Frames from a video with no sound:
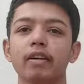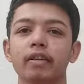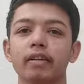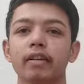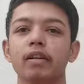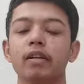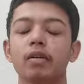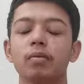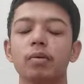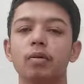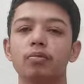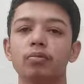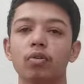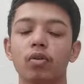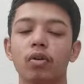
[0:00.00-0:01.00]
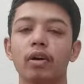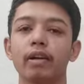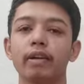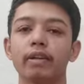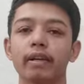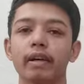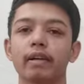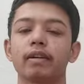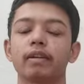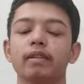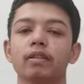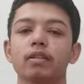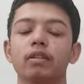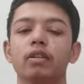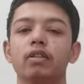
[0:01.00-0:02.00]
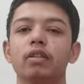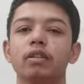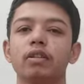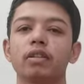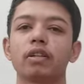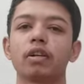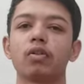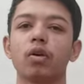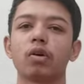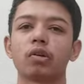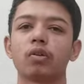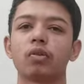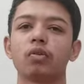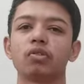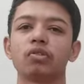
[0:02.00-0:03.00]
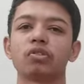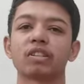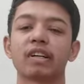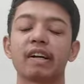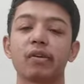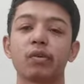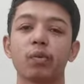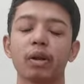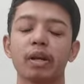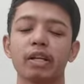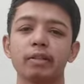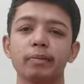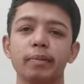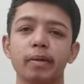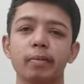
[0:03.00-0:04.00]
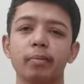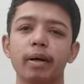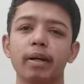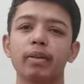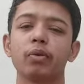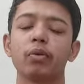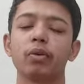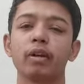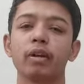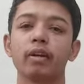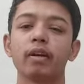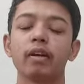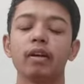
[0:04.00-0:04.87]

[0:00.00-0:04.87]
कि अब हम ऑनलाइन क्या कर सकते हैं जैसे कि लॉकडाउन हो चुका है कॉलेज भी अब बंद होने